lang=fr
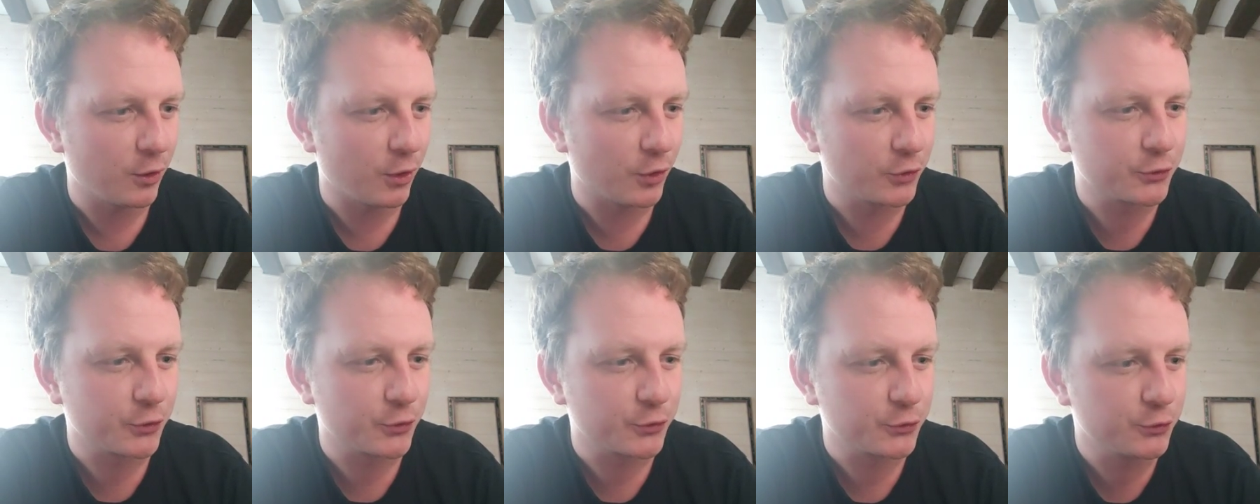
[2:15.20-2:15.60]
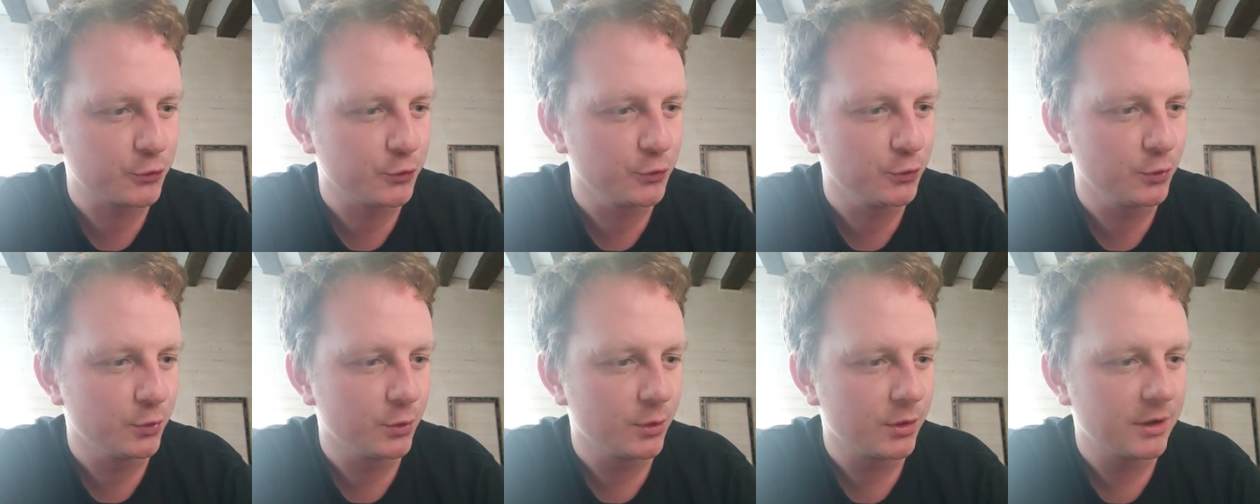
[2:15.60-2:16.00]

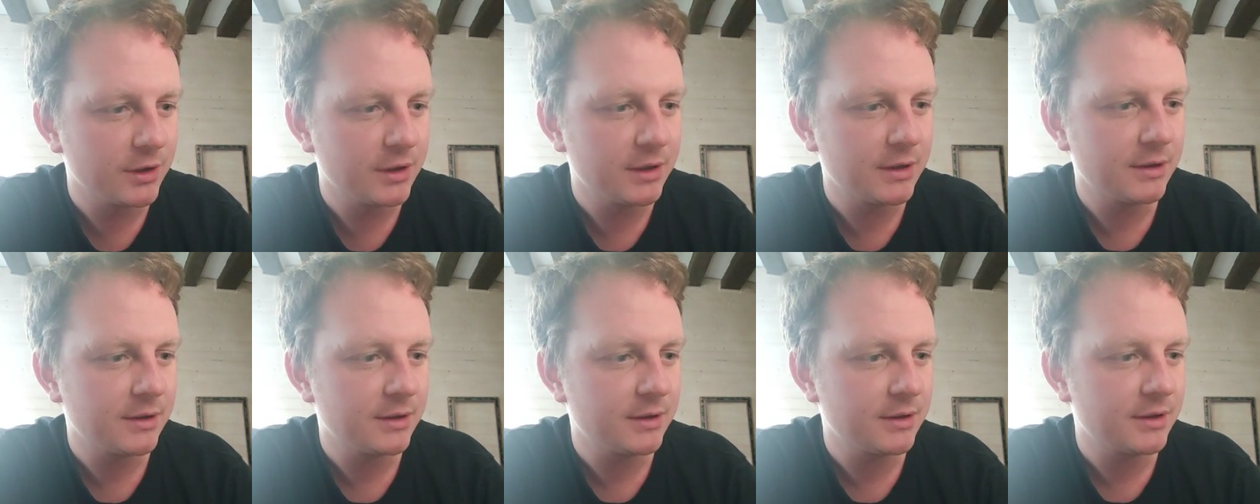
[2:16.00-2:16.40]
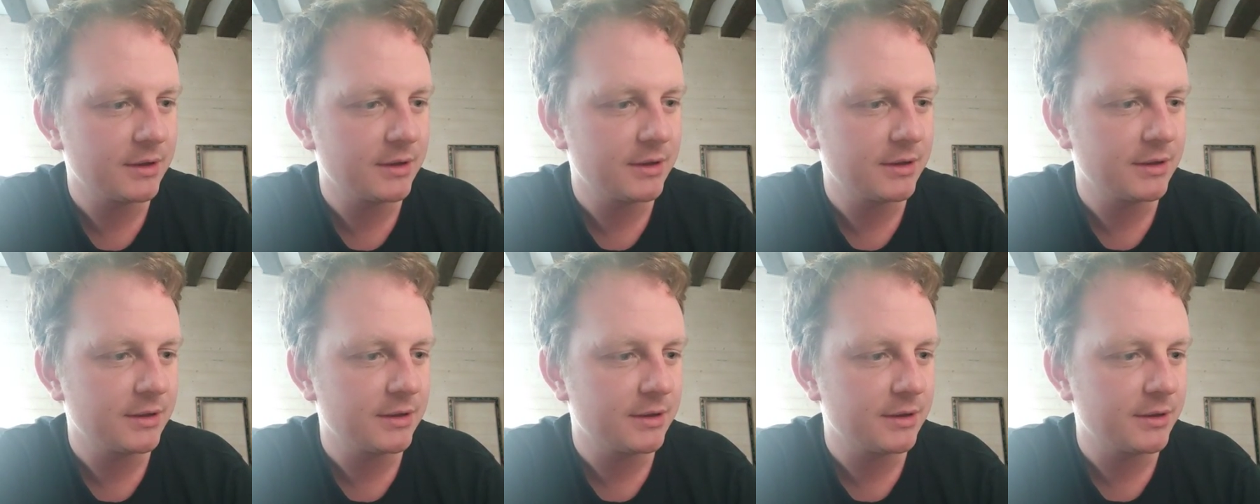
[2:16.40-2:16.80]
Entends-tu
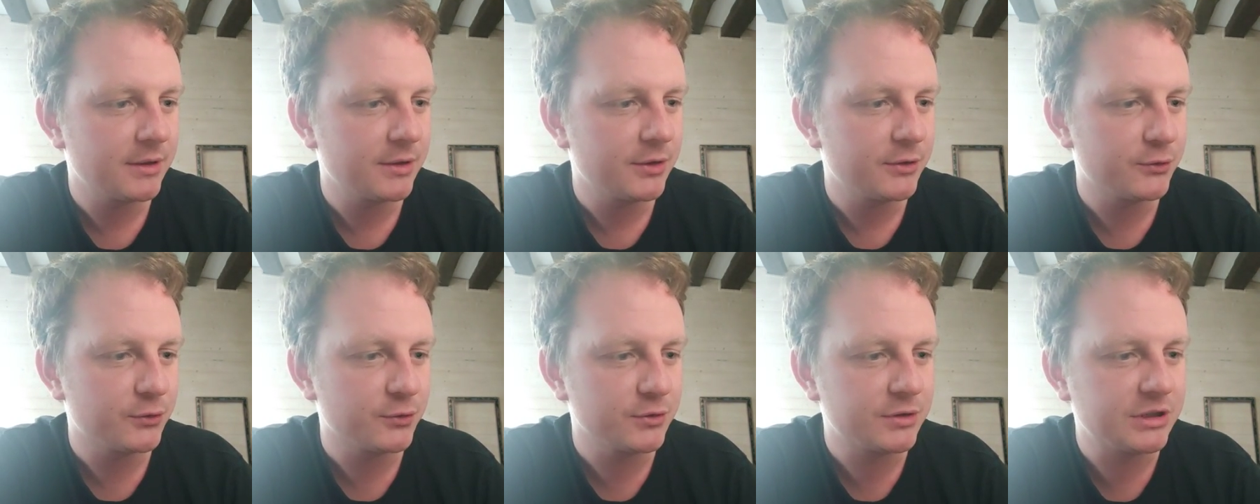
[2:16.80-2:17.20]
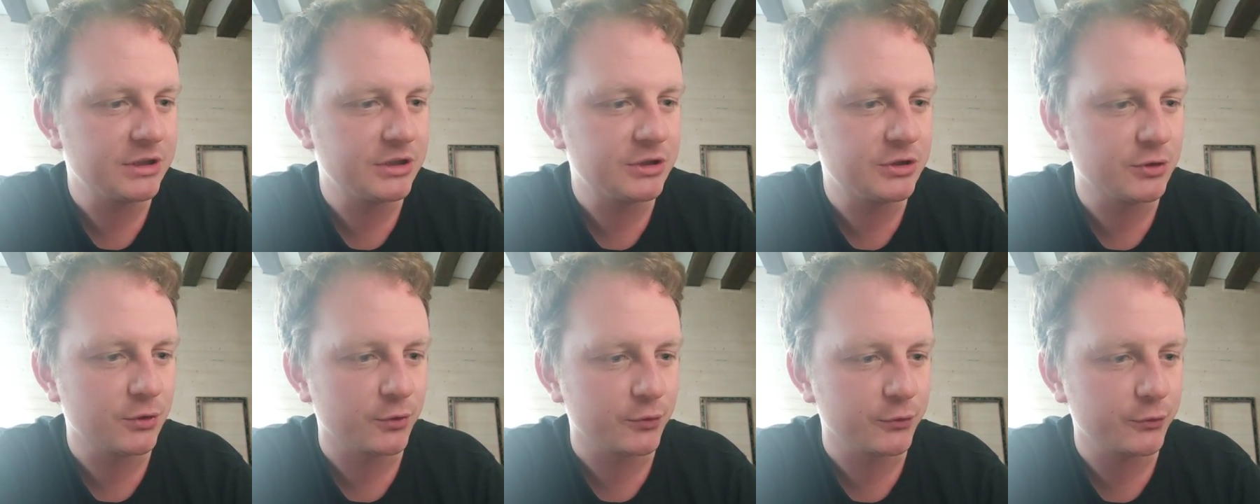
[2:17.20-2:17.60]
ce
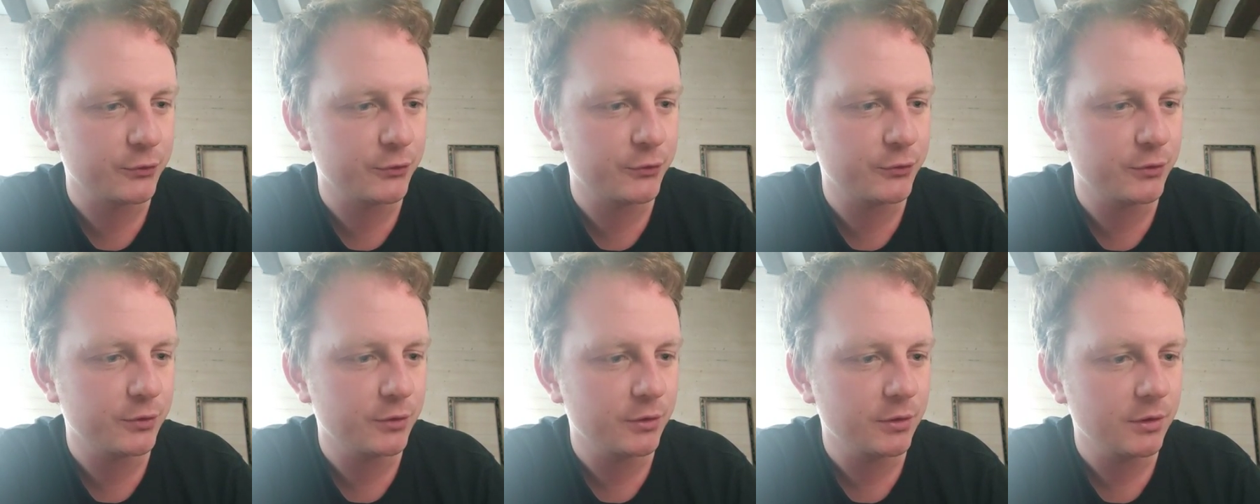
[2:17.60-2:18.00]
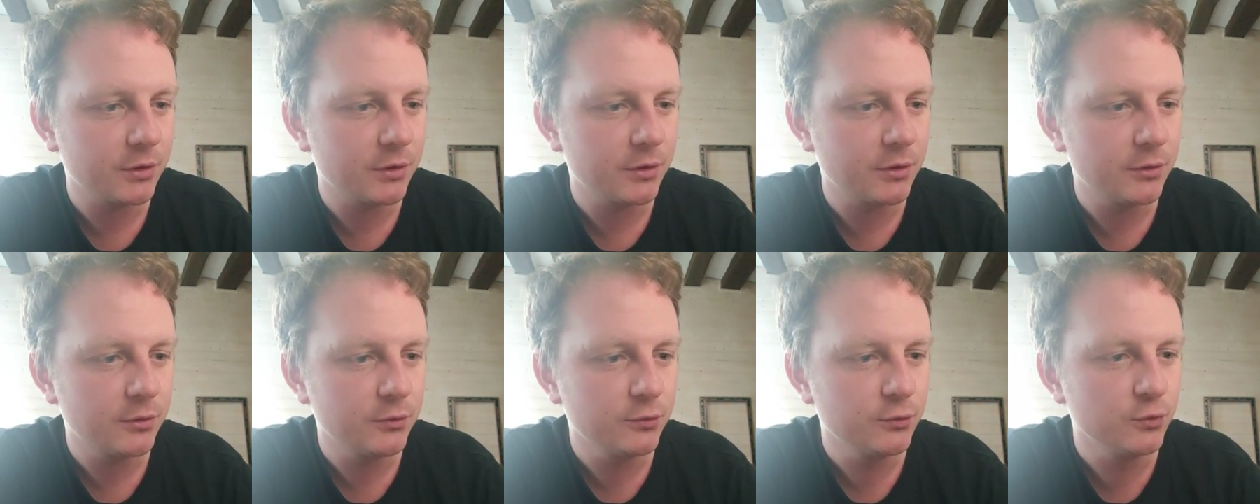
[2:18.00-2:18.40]
qui chante
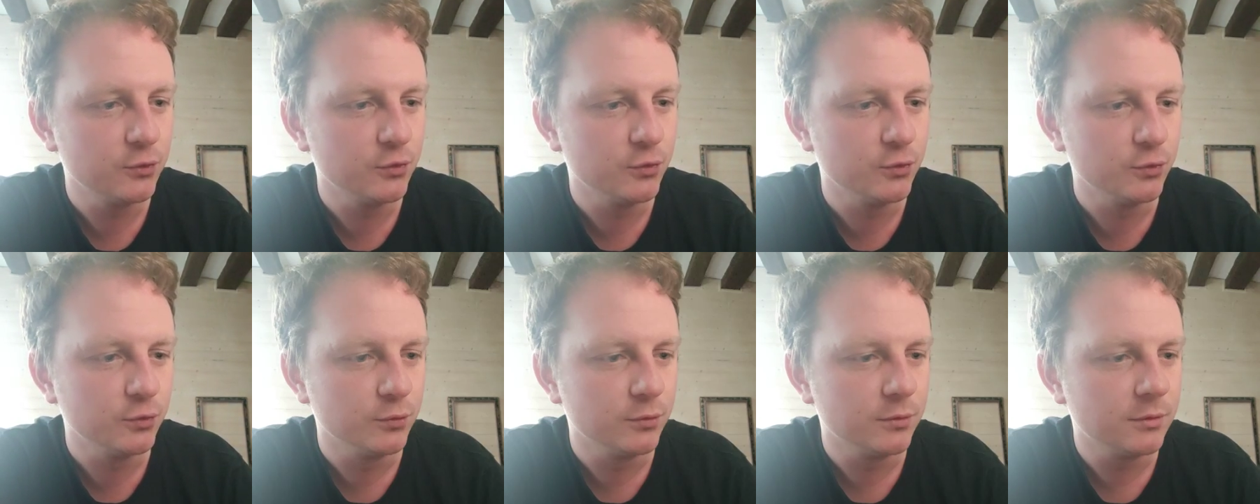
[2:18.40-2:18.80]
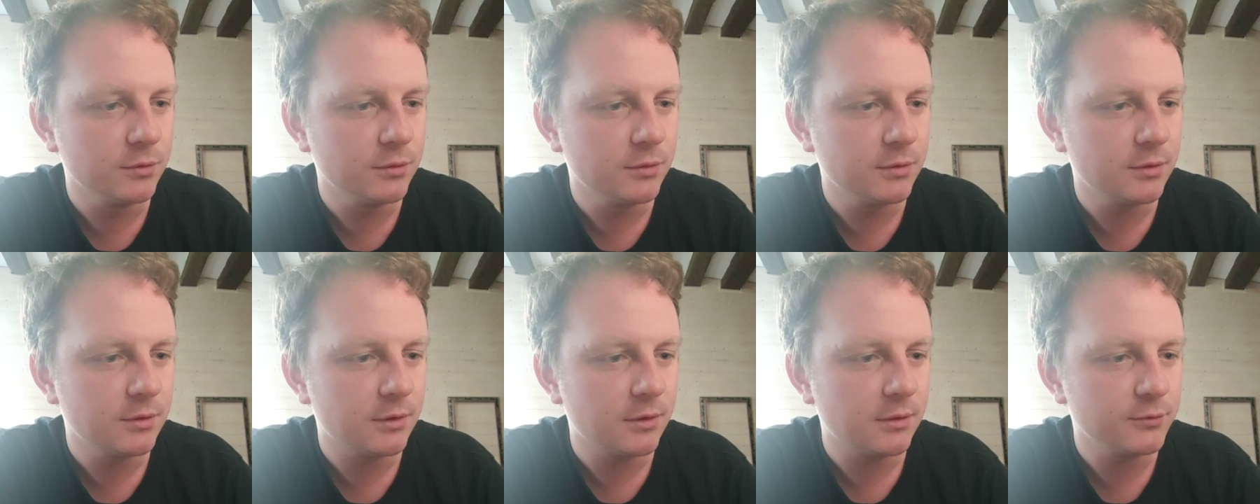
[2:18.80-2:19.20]
nous
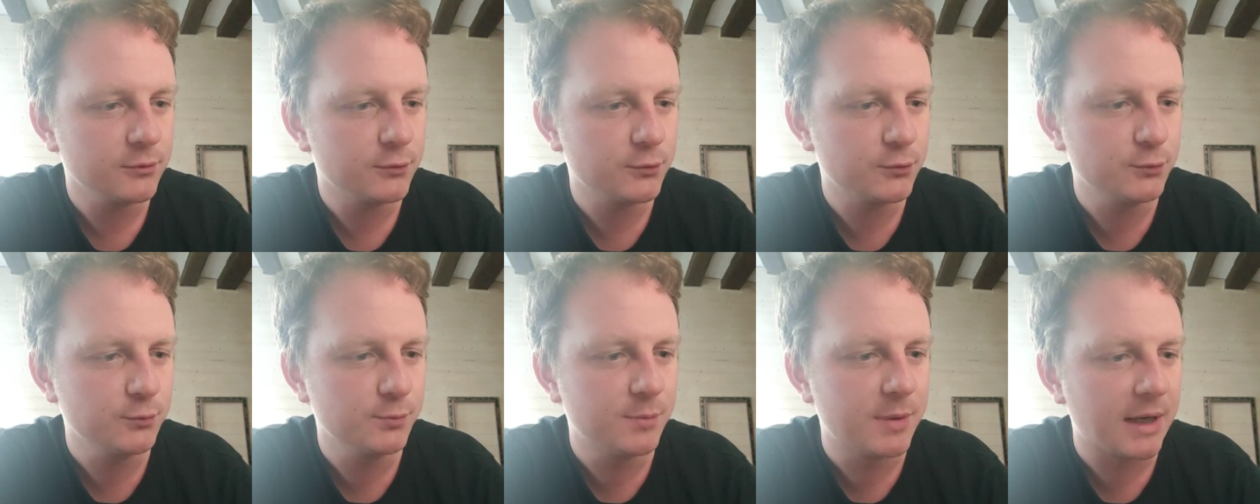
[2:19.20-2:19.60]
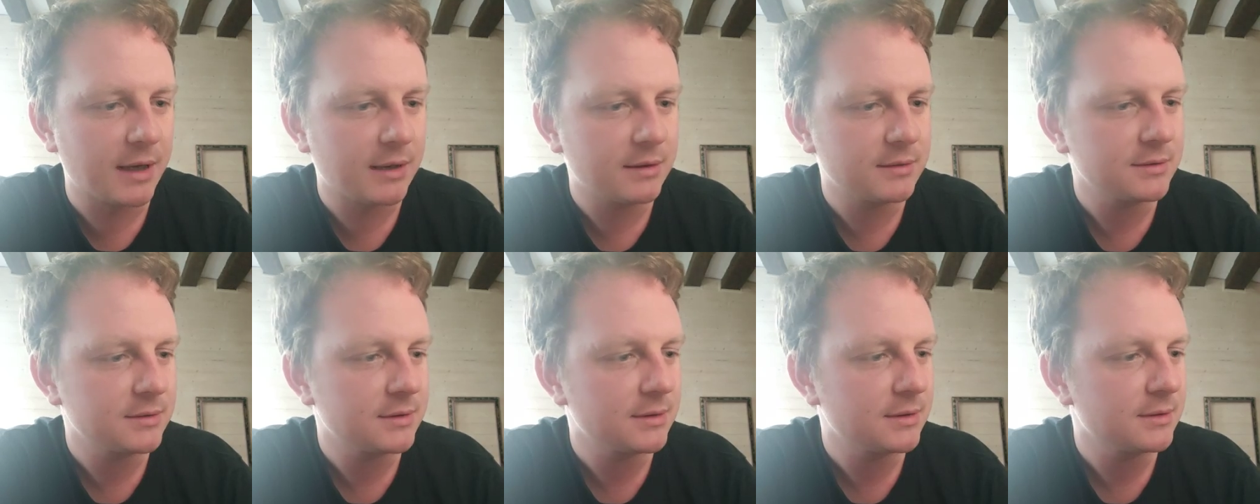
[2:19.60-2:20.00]
tout
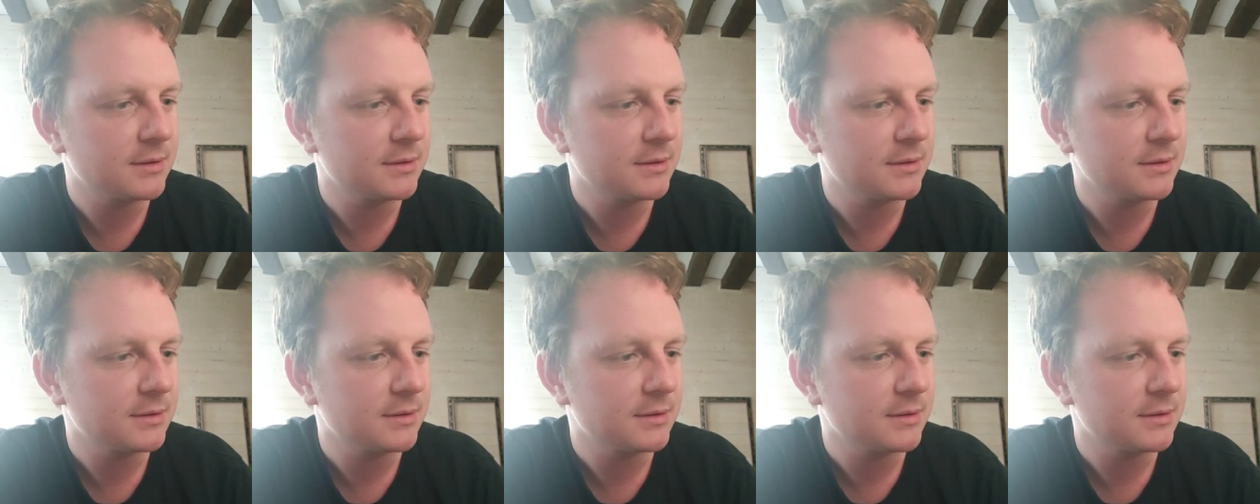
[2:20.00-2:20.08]
bas